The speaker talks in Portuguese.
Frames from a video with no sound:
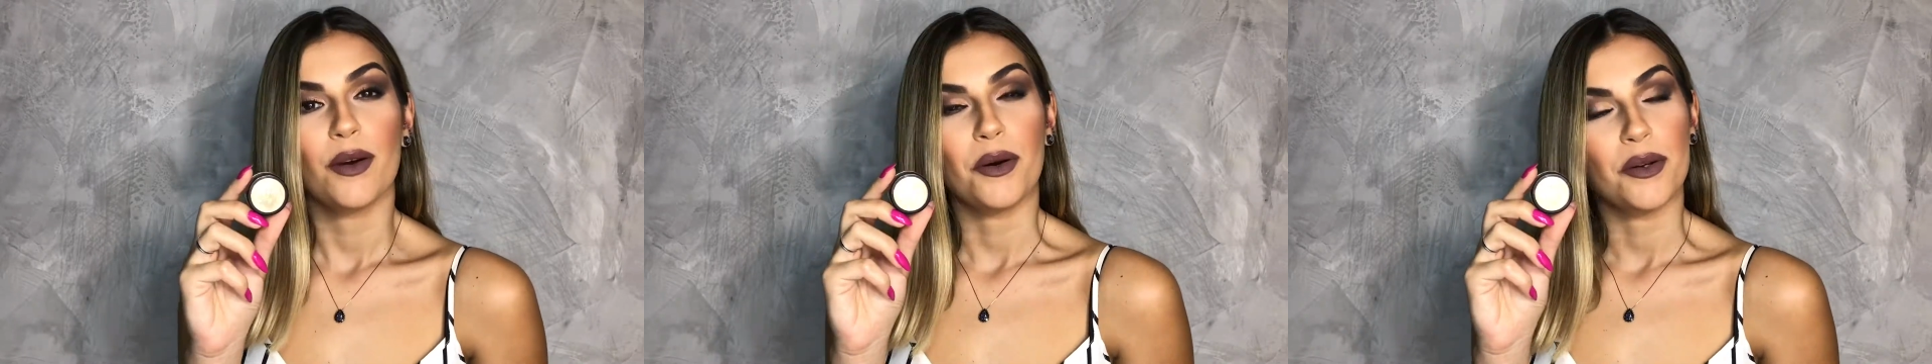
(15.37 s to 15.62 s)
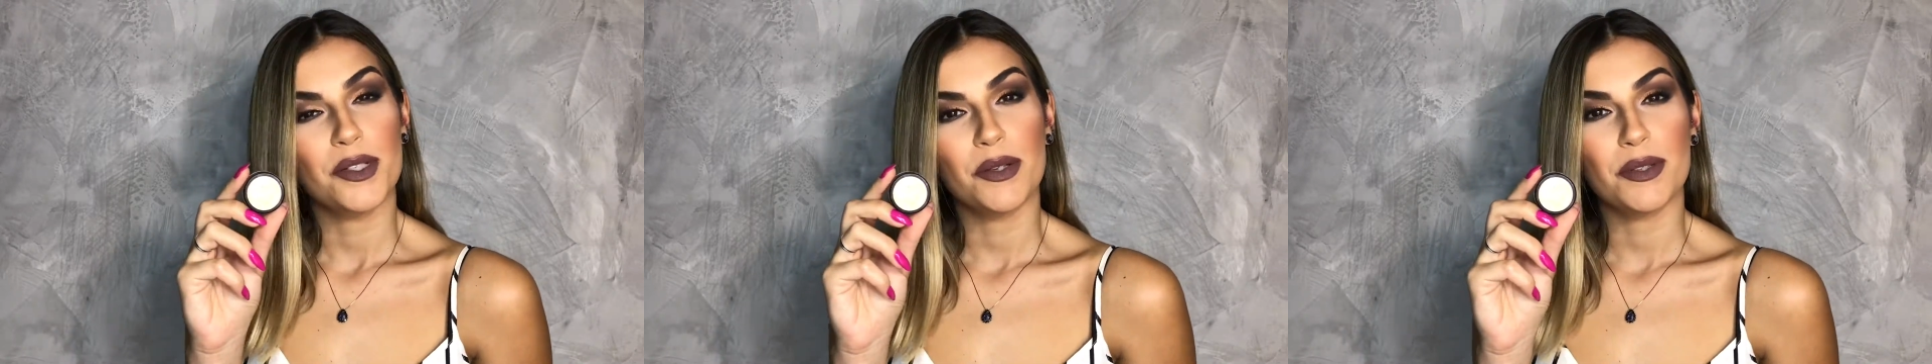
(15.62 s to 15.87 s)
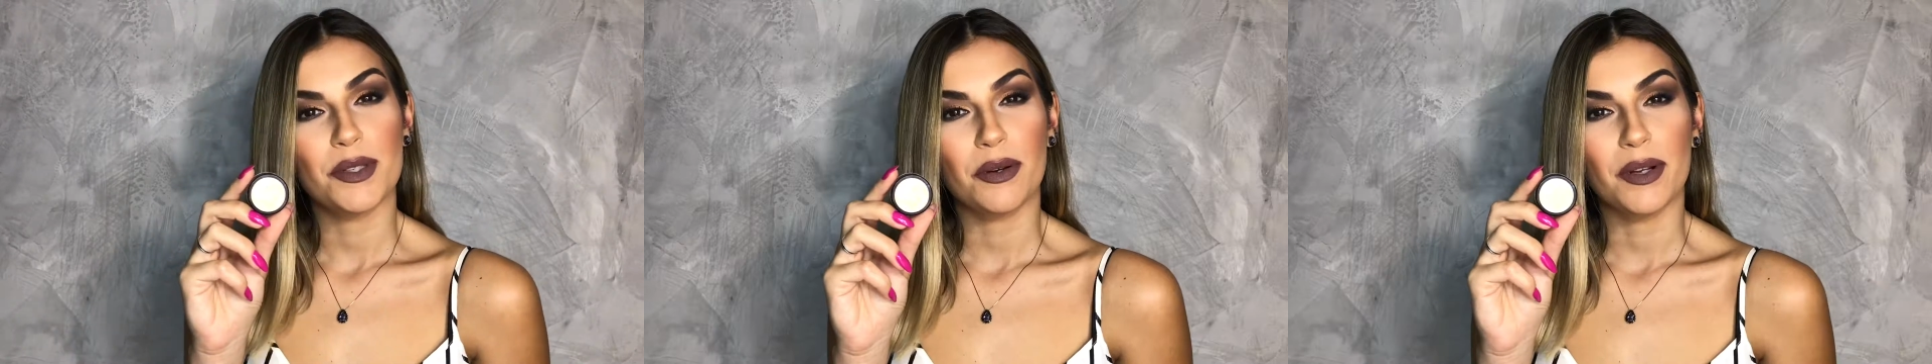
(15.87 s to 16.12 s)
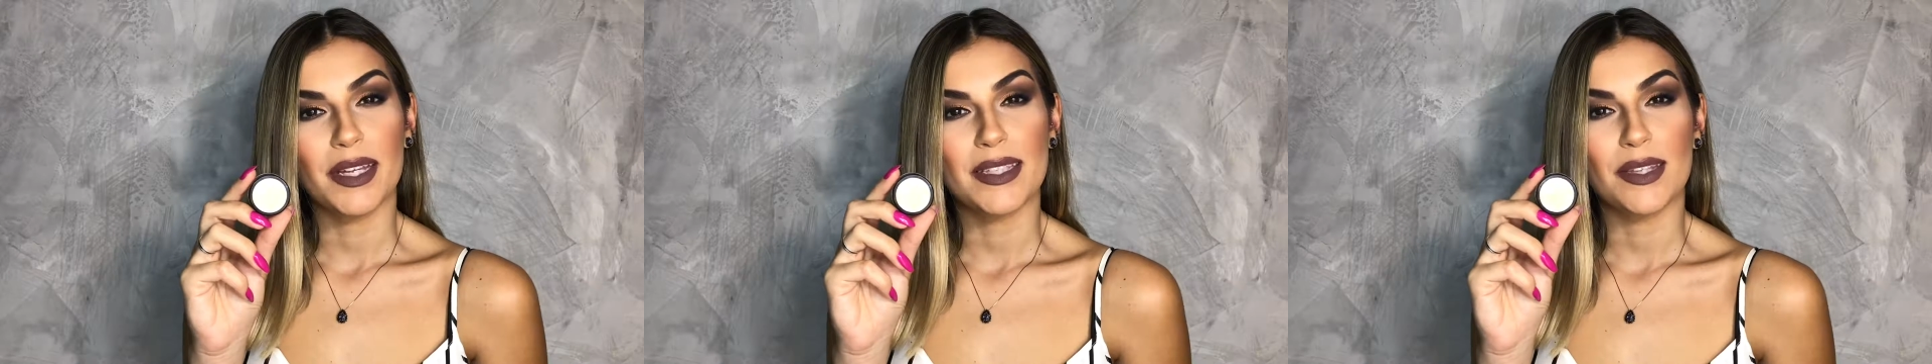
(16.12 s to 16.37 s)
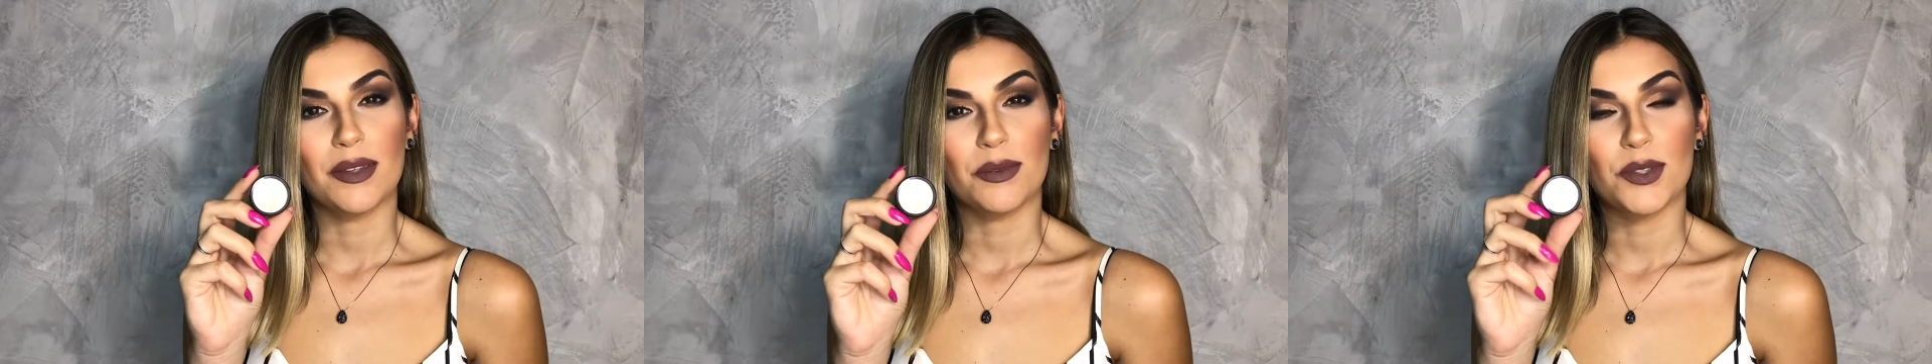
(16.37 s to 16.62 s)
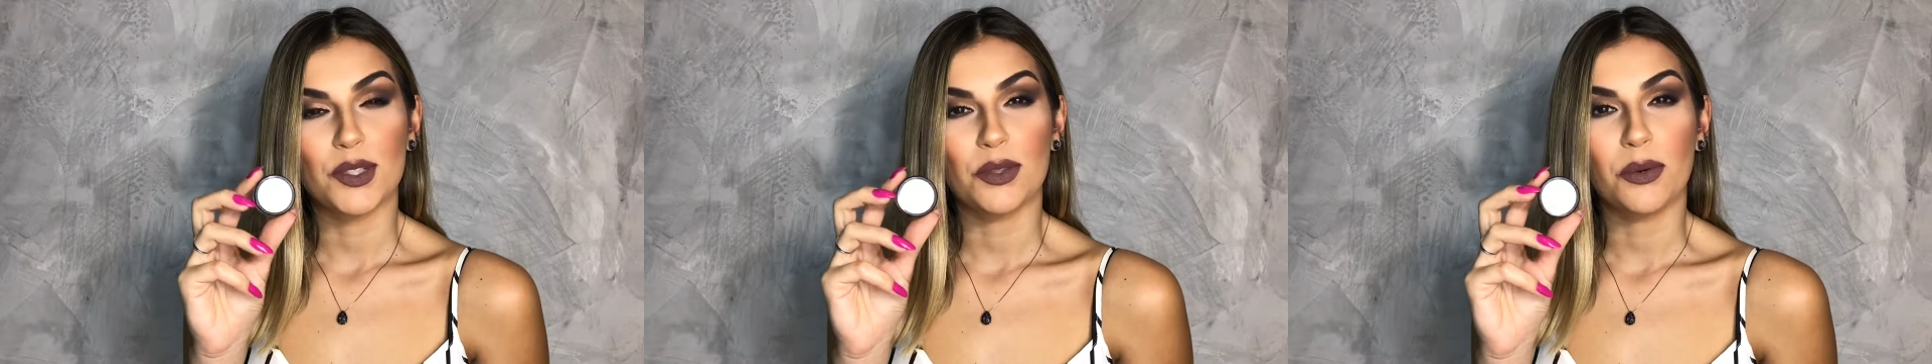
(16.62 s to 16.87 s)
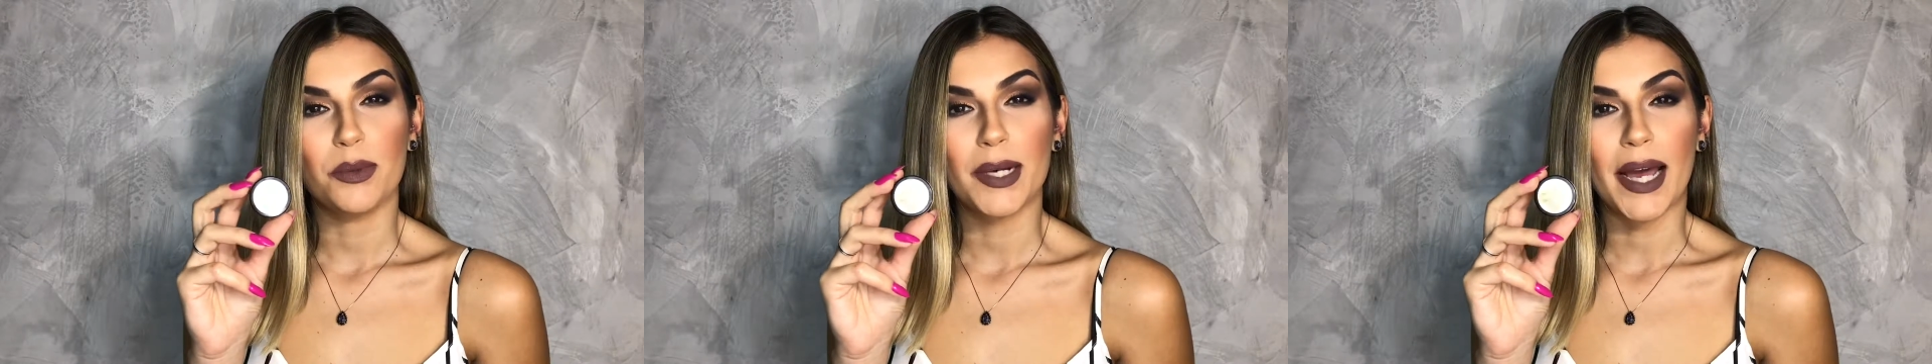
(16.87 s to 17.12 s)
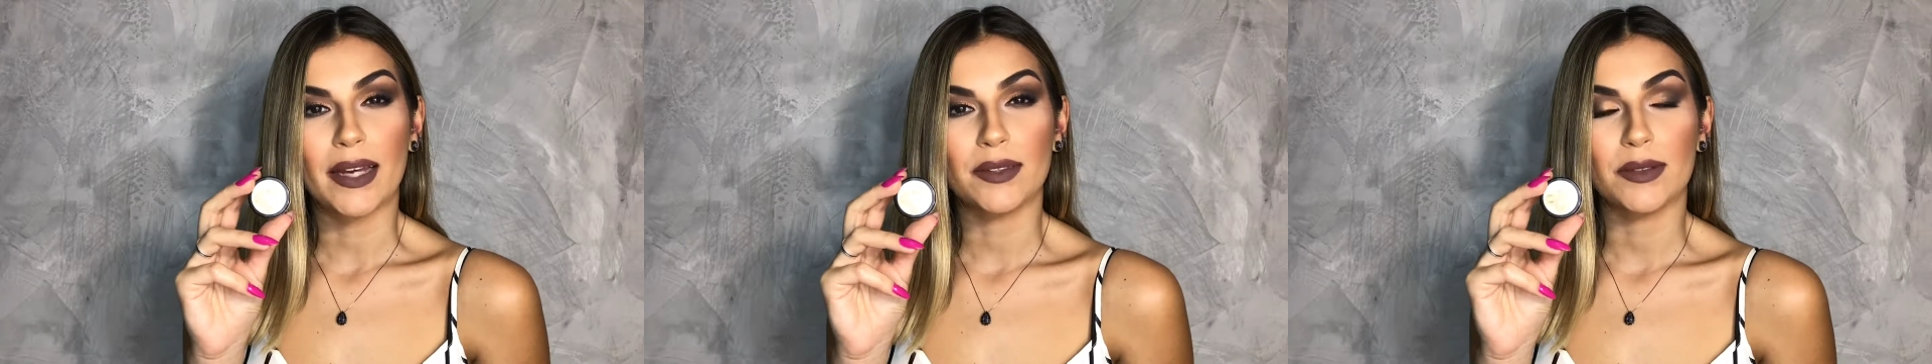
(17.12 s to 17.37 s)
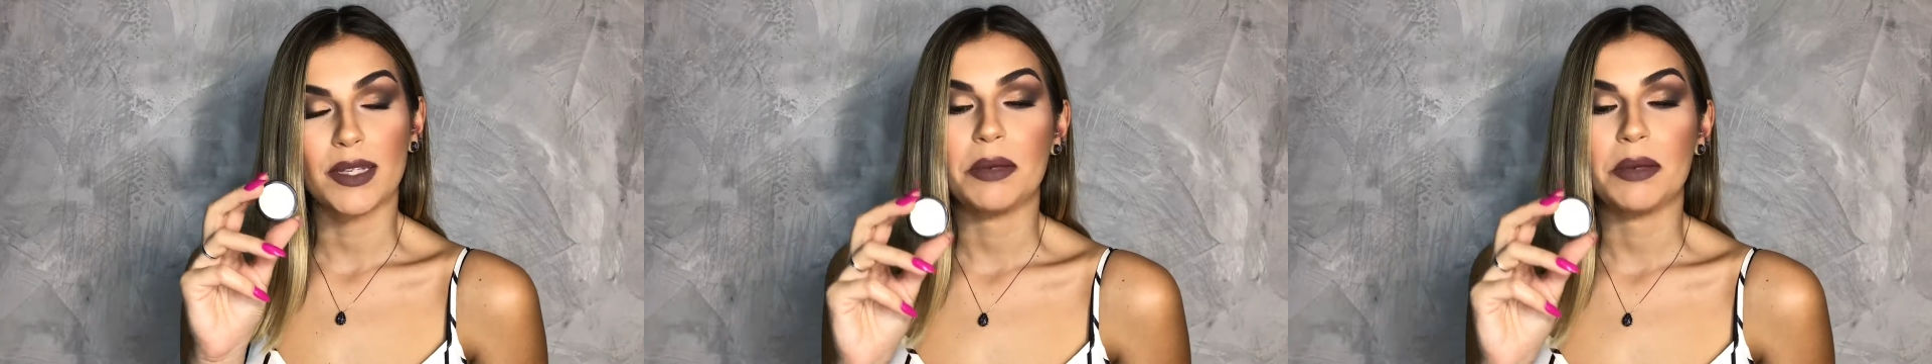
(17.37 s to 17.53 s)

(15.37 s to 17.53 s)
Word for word: Hoje eu escolhi esse tom de dourado